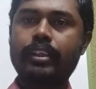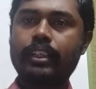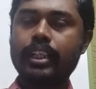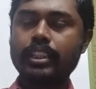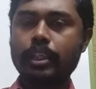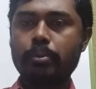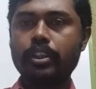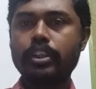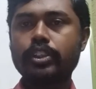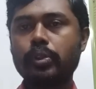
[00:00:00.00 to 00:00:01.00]
టెక్నాలజీ
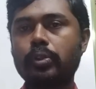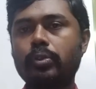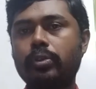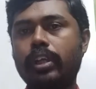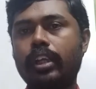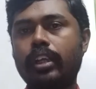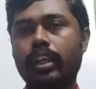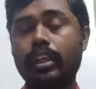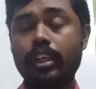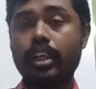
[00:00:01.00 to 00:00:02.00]
అభివృద్ధి చెందుతూ ఉంటేనే
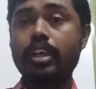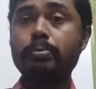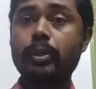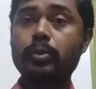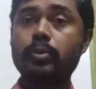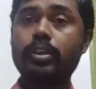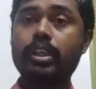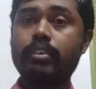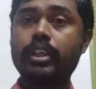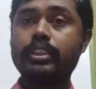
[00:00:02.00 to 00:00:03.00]
ఈనాడు
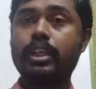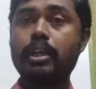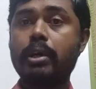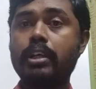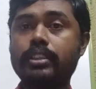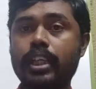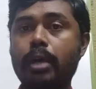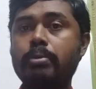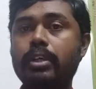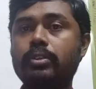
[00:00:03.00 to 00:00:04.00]
పెరుగుతున్నటువంటి జర
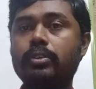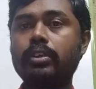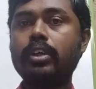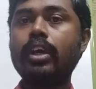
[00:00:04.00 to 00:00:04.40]
జనాభాకు